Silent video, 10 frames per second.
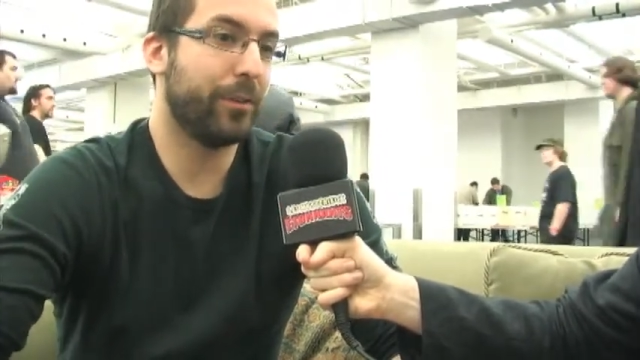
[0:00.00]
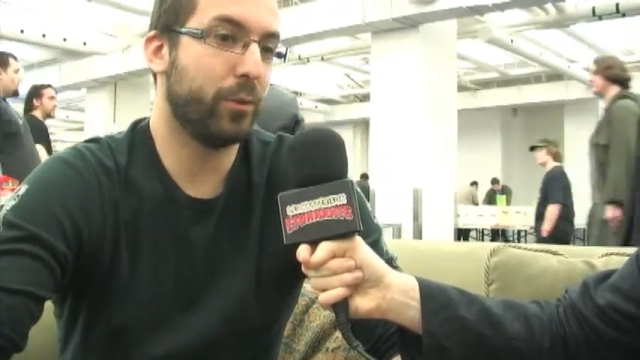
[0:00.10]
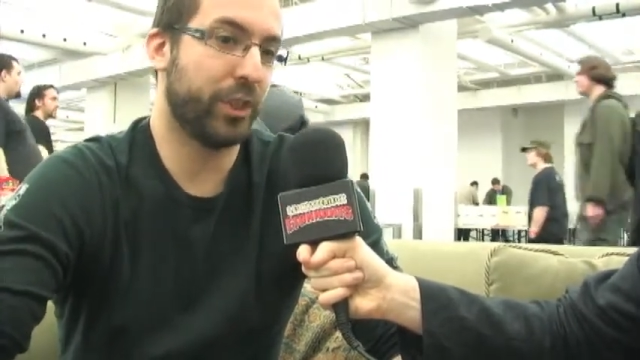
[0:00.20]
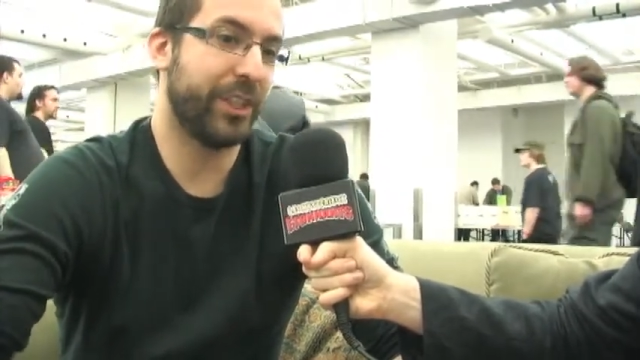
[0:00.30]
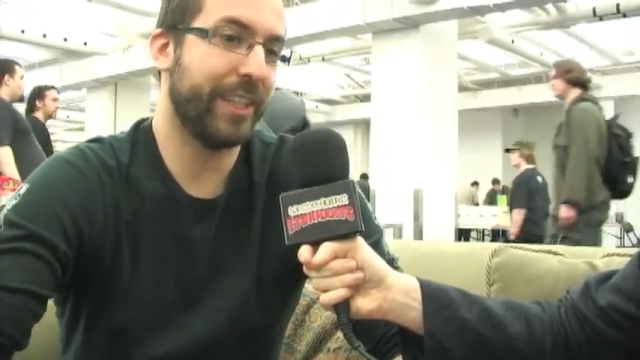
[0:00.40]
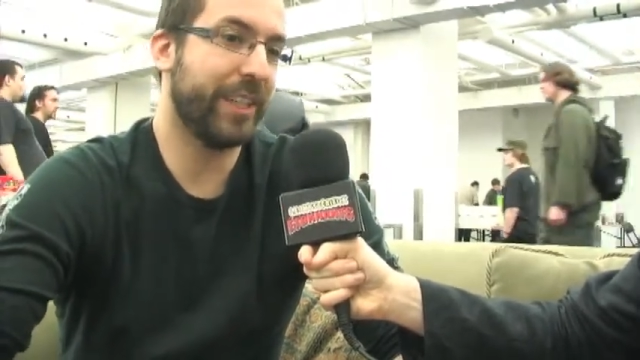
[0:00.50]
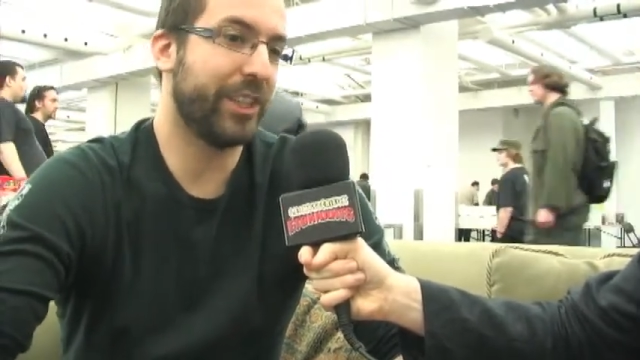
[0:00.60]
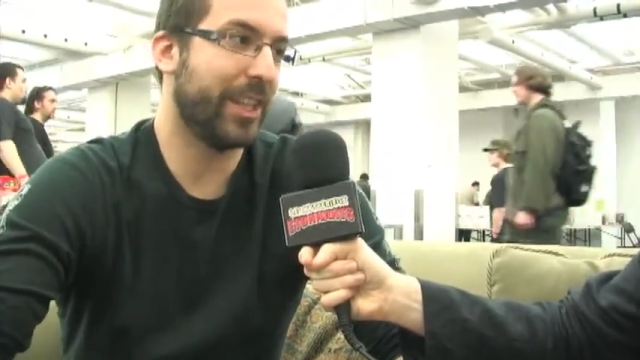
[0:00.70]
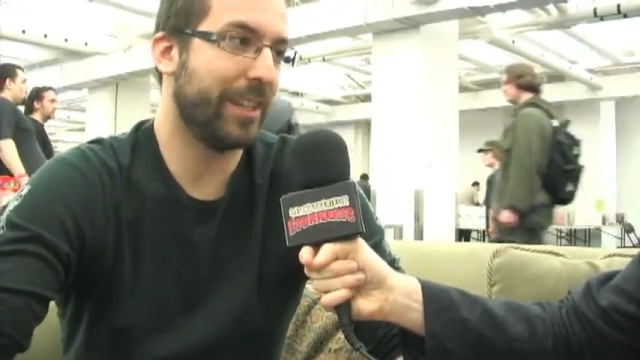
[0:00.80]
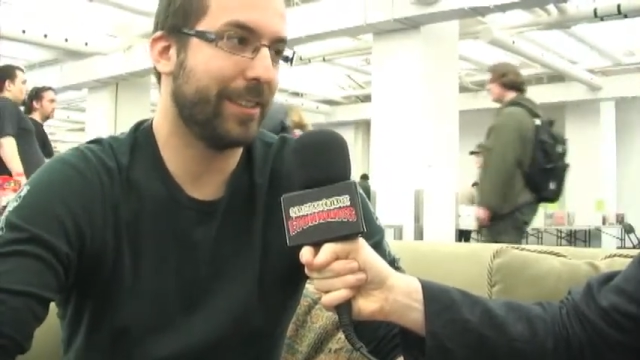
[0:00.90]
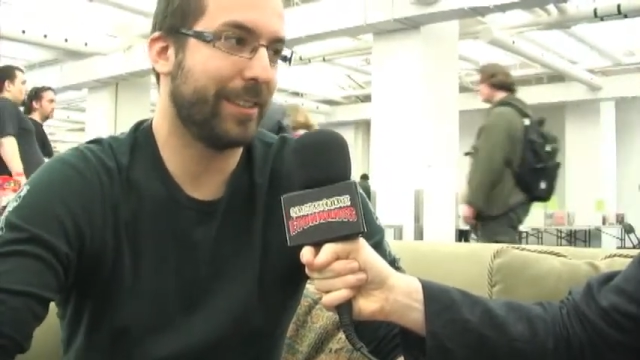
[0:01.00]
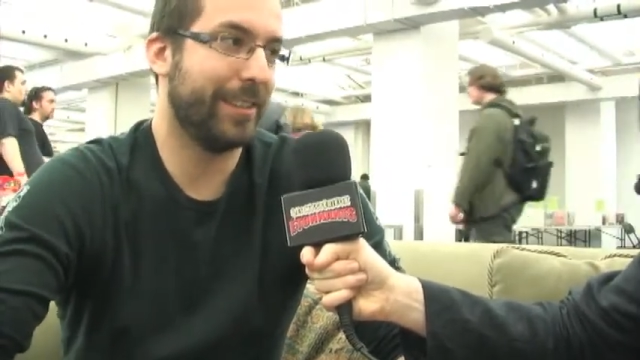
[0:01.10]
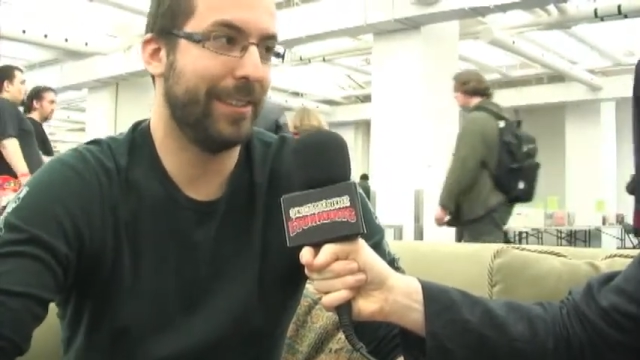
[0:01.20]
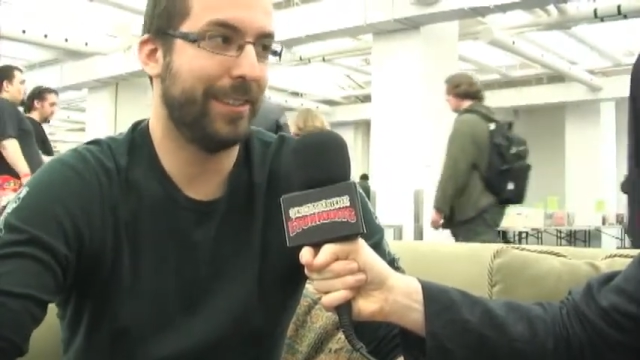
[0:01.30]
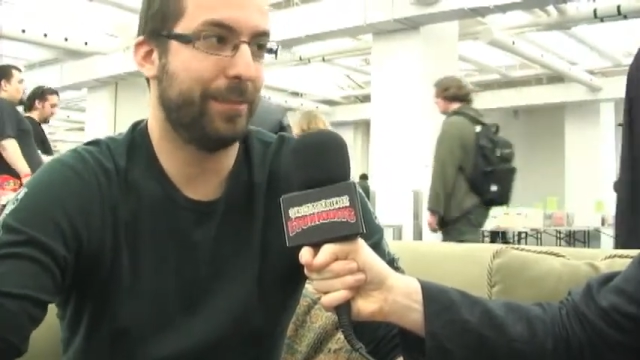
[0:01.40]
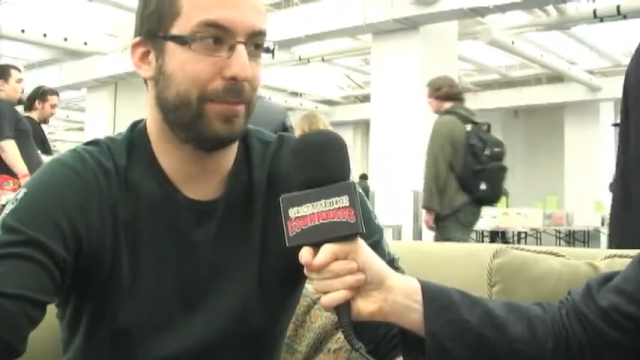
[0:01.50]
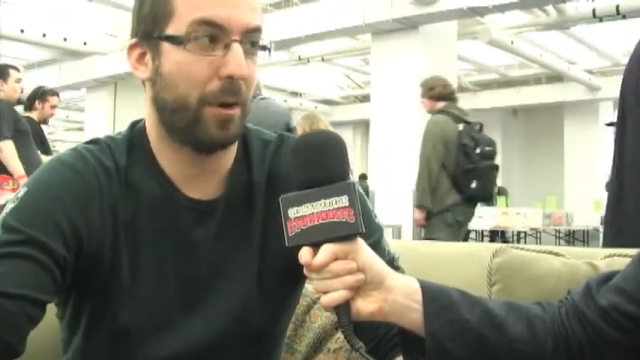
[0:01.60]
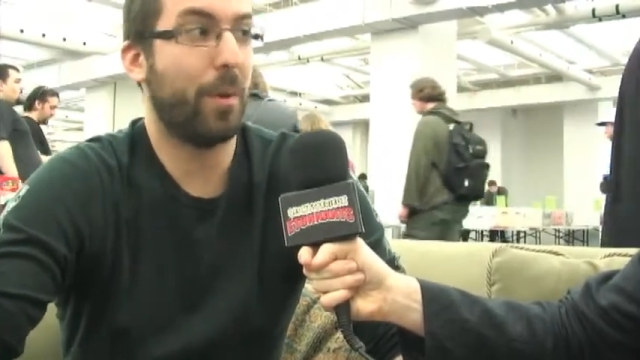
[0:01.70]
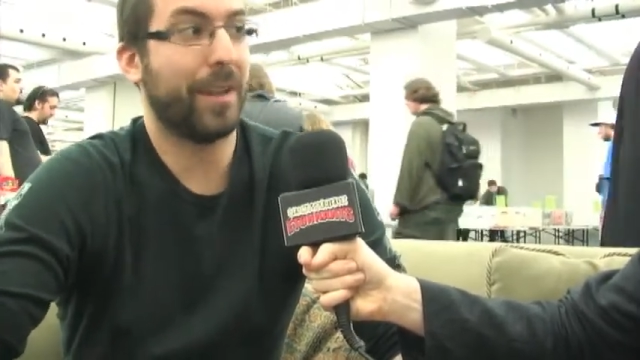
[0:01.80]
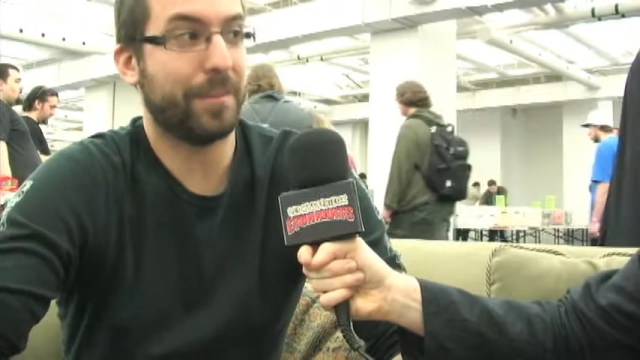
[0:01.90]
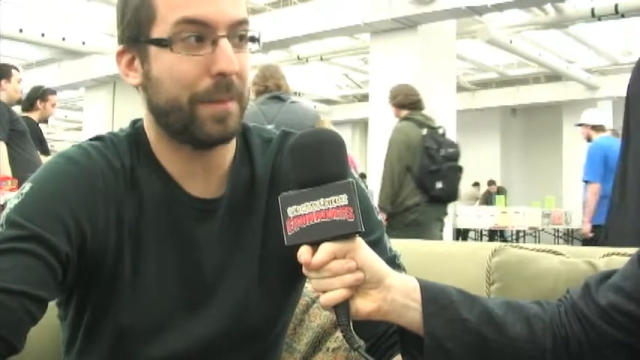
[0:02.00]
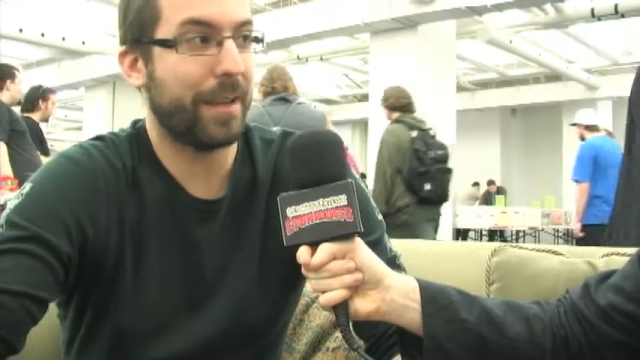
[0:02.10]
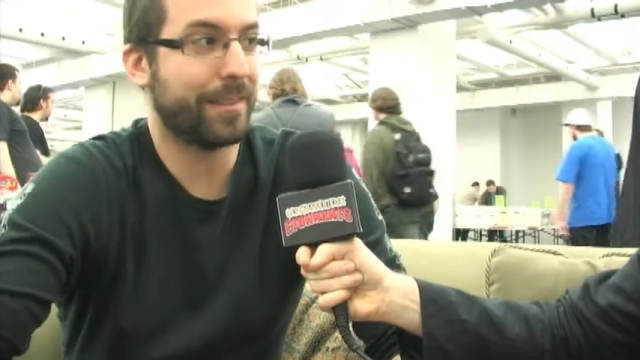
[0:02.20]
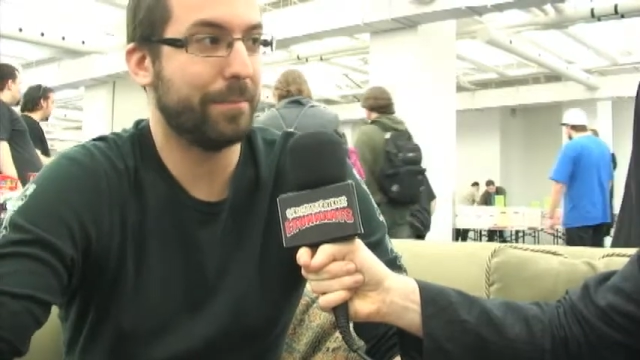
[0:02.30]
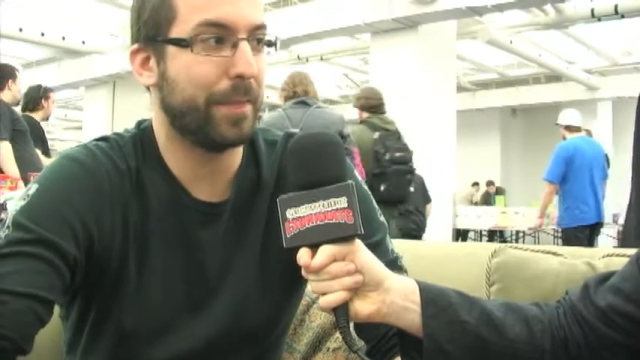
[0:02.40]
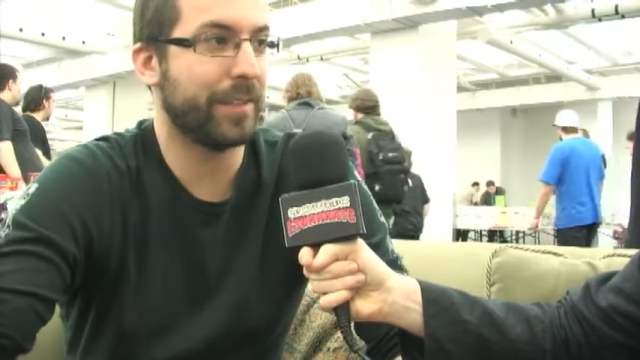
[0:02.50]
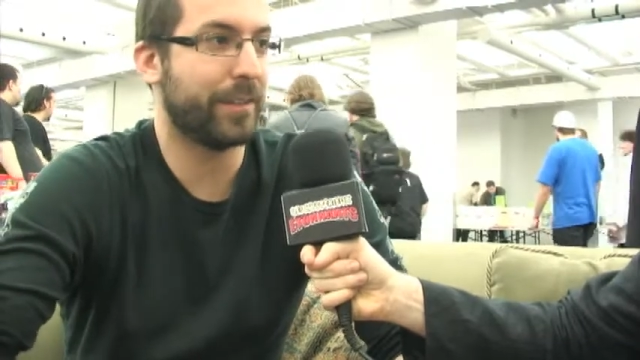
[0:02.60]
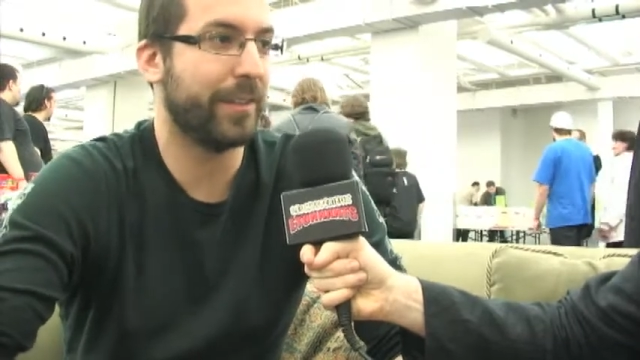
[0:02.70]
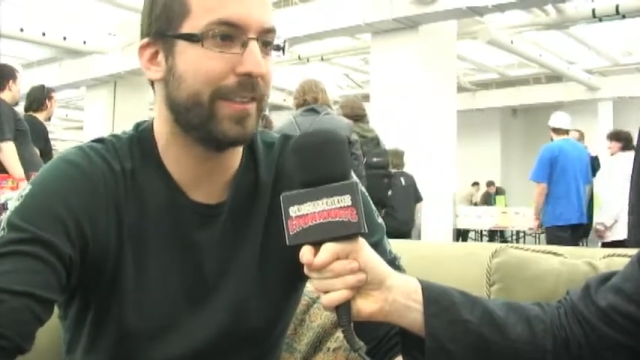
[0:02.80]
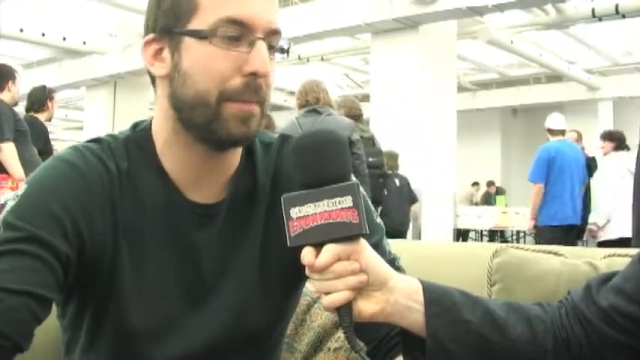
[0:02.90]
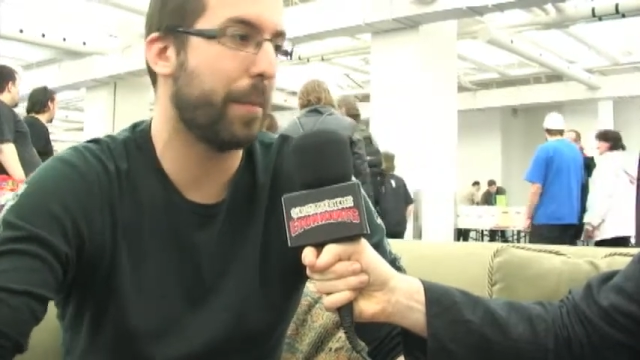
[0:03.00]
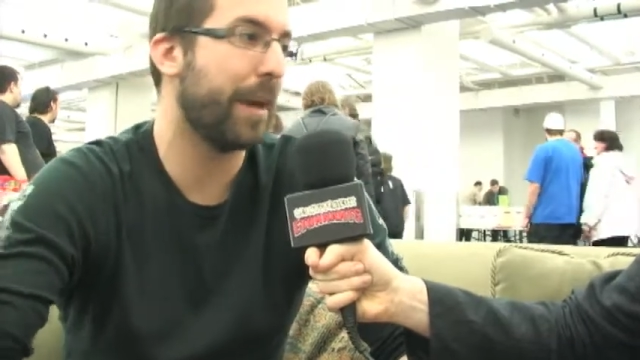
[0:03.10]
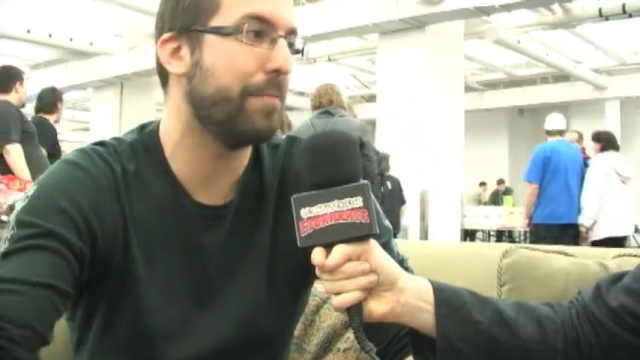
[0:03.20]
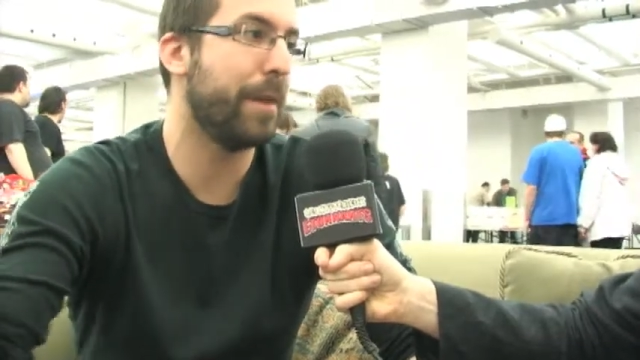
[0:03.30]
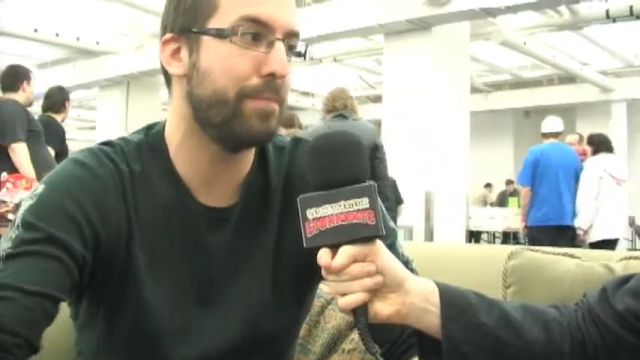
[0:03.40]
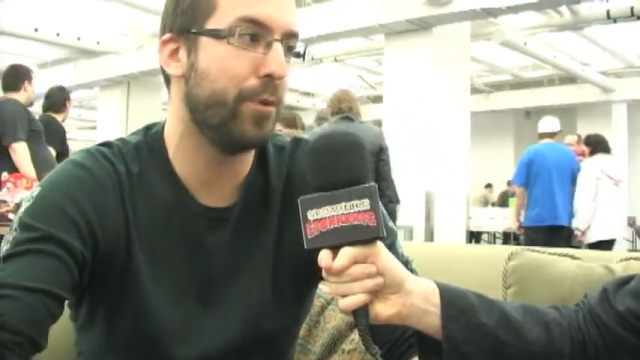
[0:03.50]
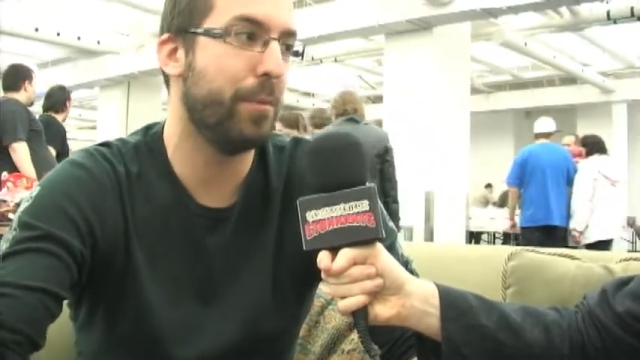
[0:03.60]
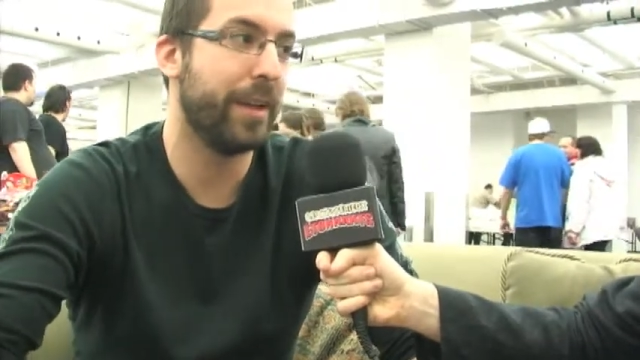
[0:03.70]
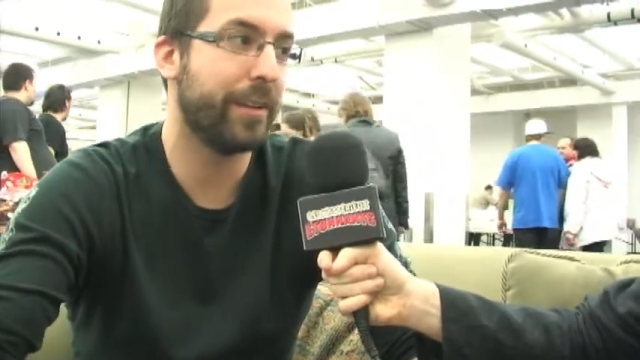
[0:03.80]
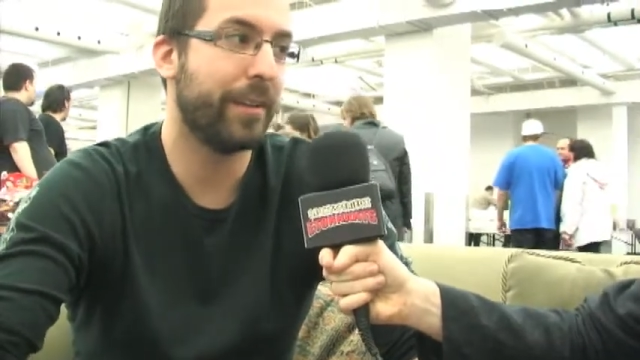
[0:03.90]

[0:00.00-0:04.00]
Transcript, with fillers: toucher des gens qui vont à Spasme parce que c'est à peu près le même public.